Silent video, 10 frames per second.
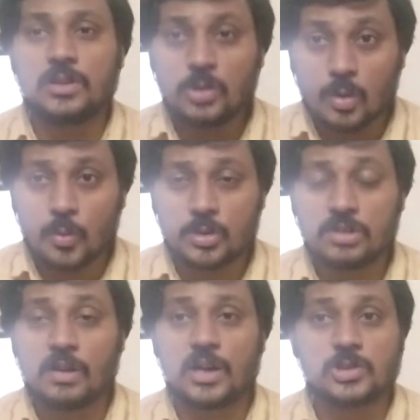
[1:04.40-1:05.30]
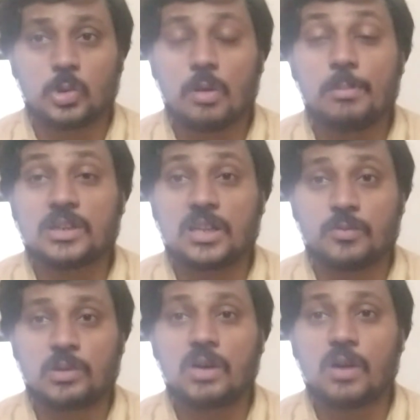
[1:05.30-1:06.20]
வந்து ஒவ்வொன்றும் வாங்க சொல்லுவோம் பட் அதை
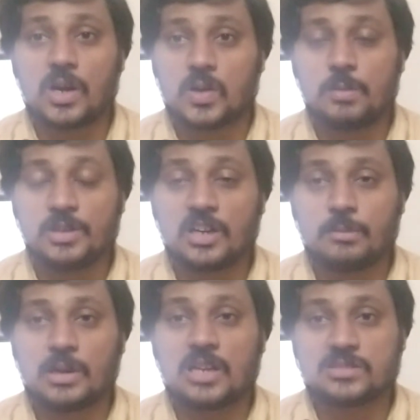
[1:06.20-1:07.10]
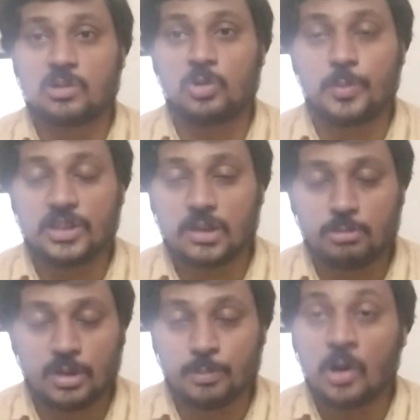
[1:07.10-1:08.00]
ஃபுல்லாக வாங்கினோம் அப்படின்னா நம்ம லாஸ்ட்டில் கொண்டு போய் தான்
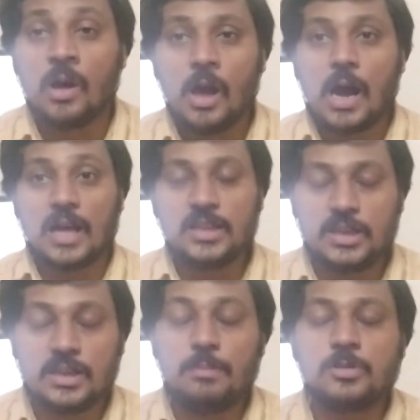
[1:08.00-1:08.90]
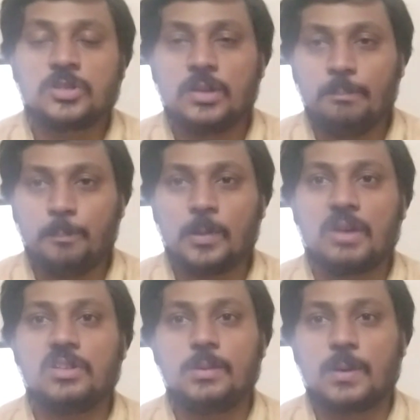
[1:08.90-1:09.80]
முடிப்போம் அதுக்கு
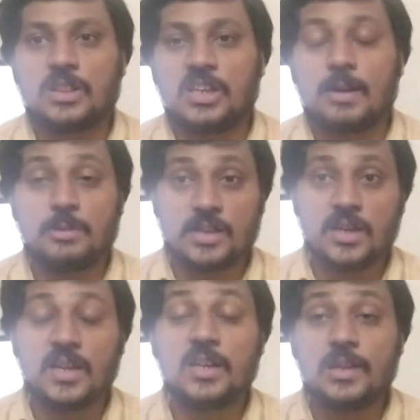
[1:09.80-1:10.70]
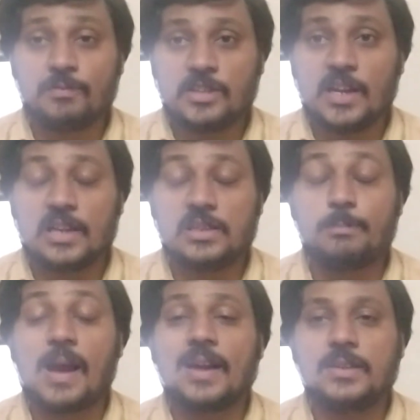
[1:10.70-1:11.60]
சிம்பிளாக வந்து பார்த்தீங்க அப்படின்னா நீங்கள் நிஃப்டி அண்டு
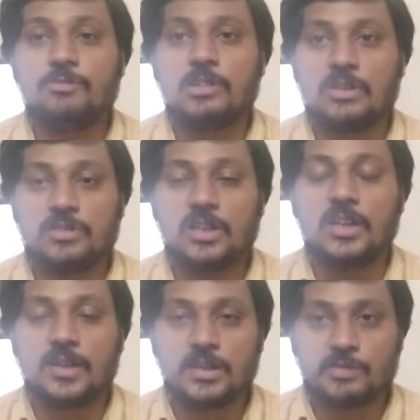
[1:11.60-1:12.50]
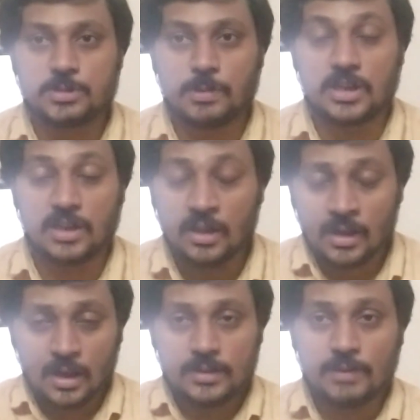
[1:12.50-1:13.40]
பேங்க் நிஃப்டியில் வந்து நீங்கள் இன்வெஸ்ட் பண்ணுங்கள்
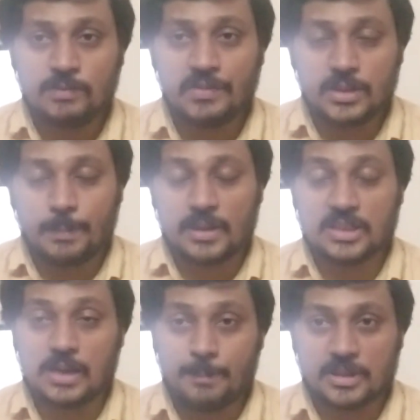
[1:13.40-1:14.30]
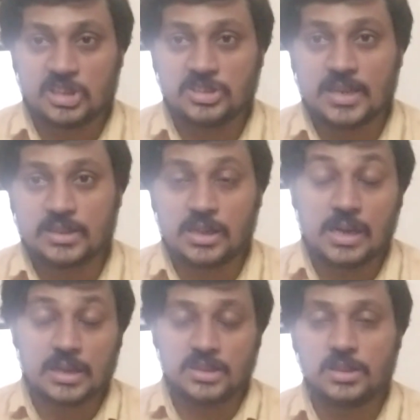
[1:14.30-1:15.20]
நிஃப்டி வந்து பார்த்தீங்கன்னா பதினஞ்சாயிரத்தை
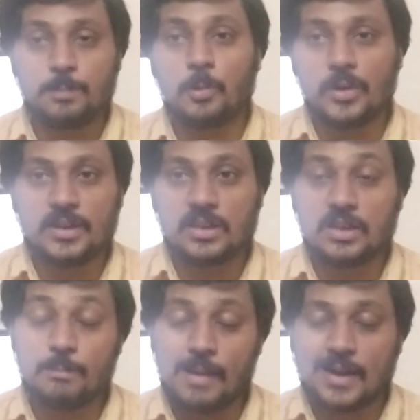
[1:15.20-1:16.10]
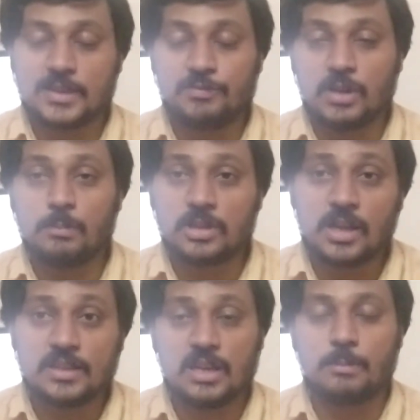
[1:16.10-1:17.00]
கடந்து போயிட்டுருக்கு பேங்க் நிஃப்டியும்
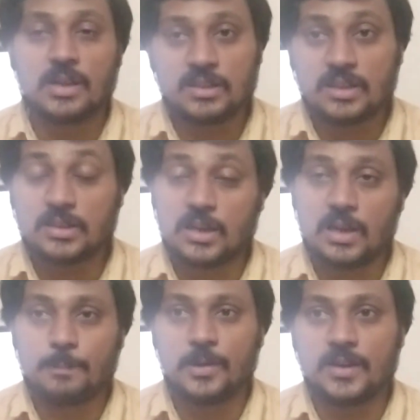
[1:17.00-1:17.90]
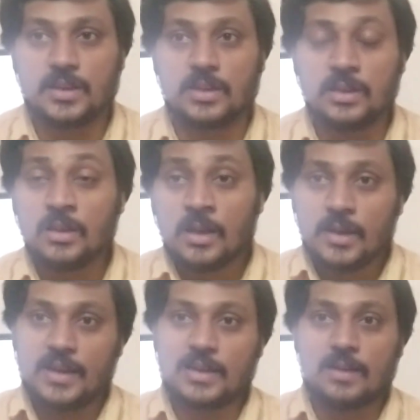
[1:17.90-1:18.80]
வந்து அதே மாதிரி தான் நல்லா போயிட்டுருக்கு
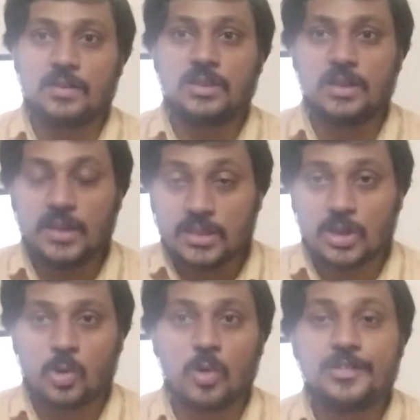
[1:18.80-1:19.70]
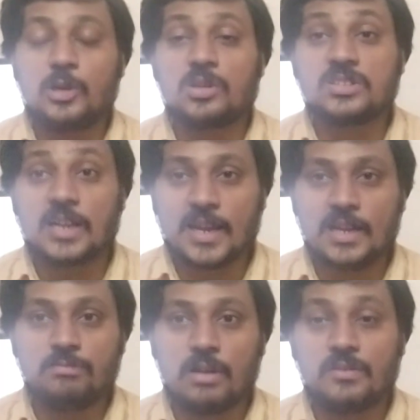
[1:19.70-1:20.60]
ஏன்னா வந்து இந்த கோவிடோட
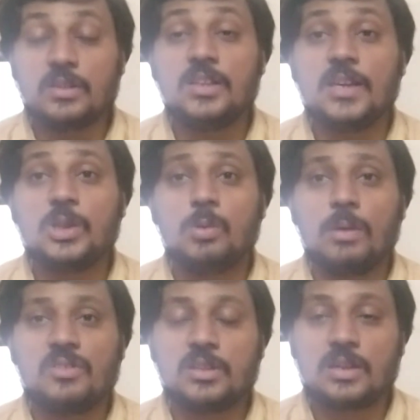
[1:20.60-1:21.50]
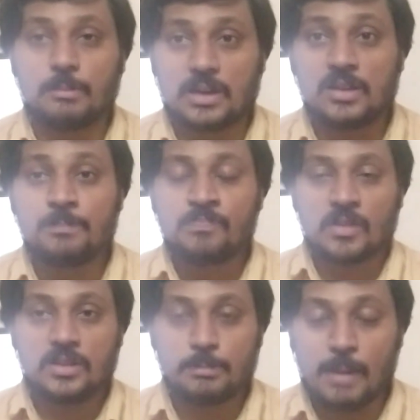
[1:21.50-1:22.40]
செகண்ட் வேவ் வந்து எதுவுமே வந்து நம்மளை
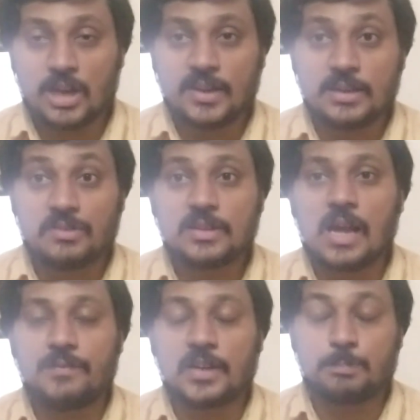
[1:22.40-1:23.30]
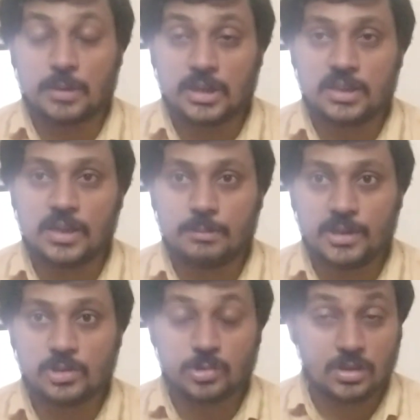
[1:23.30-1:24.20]
மார்க்கெட்டை வந்து அஃபெக்ட் பண்ணாத
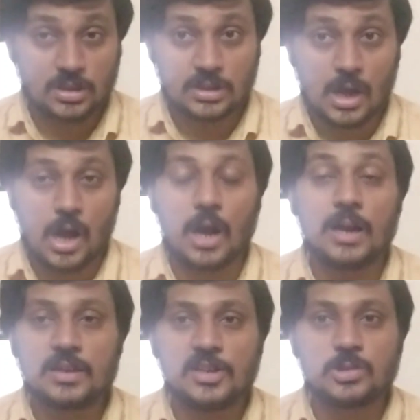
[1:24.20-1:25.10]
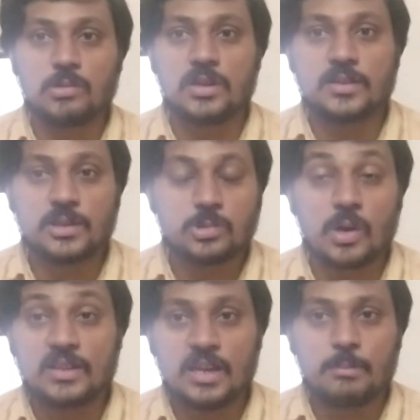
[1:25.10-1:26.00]
அப்படின்னு சொல்லிட்டு நான் ஆல்ரெடி சொல்லி சொல்லியிருந்தேன் ஸோ
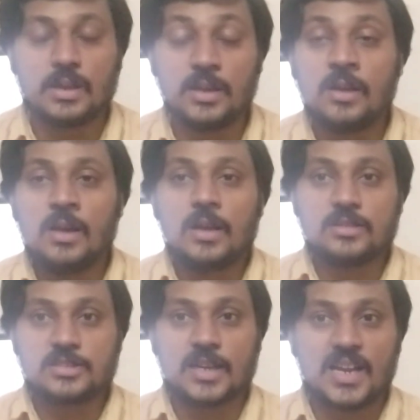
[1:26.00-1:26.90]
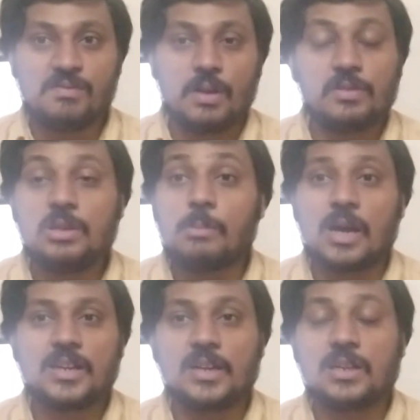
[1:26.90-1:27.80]
அதே மாதிரி இந்த செகண்ட் வேவ் வந்து
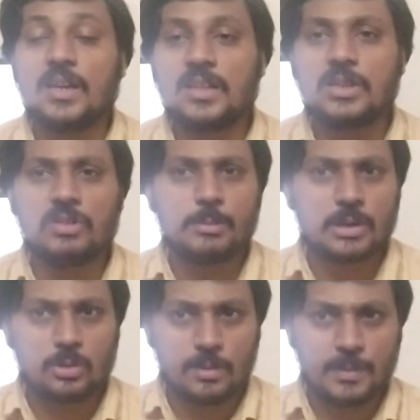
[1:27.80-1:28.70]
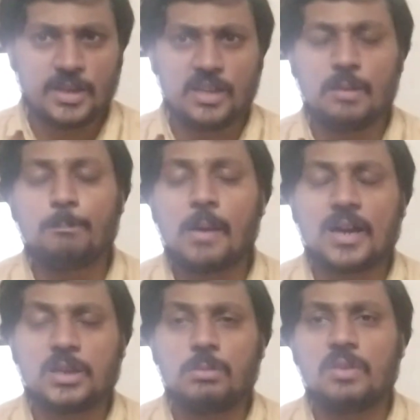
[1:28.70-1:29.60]
மார்க்கெட்டில் எந்த விதமான ஒரு பெரிய
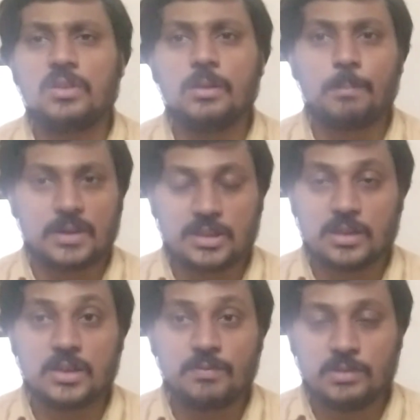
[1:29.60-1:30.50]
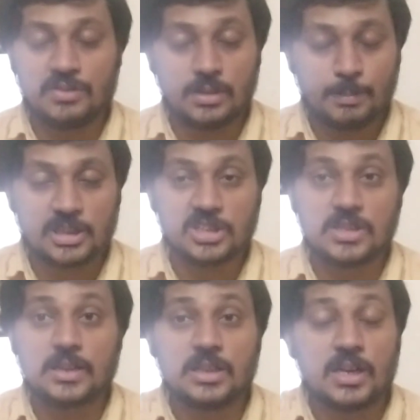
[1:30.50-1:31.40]
இம்பேக்ட்டுமே வந்து பண்ணலை நிஃப்டி வந்து
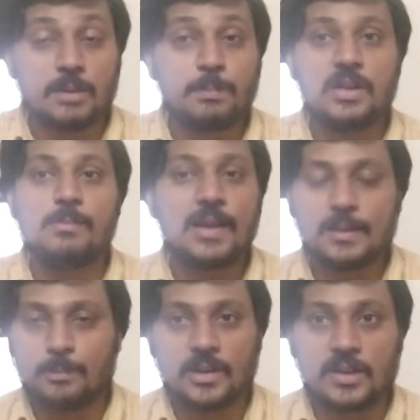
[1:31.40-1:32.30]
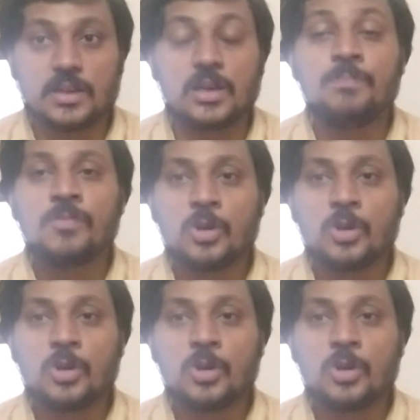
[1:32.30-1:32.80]
பதினஞ்சாயிரத்தை கட் பண்ணி மேலே போயிட்டுருக்கு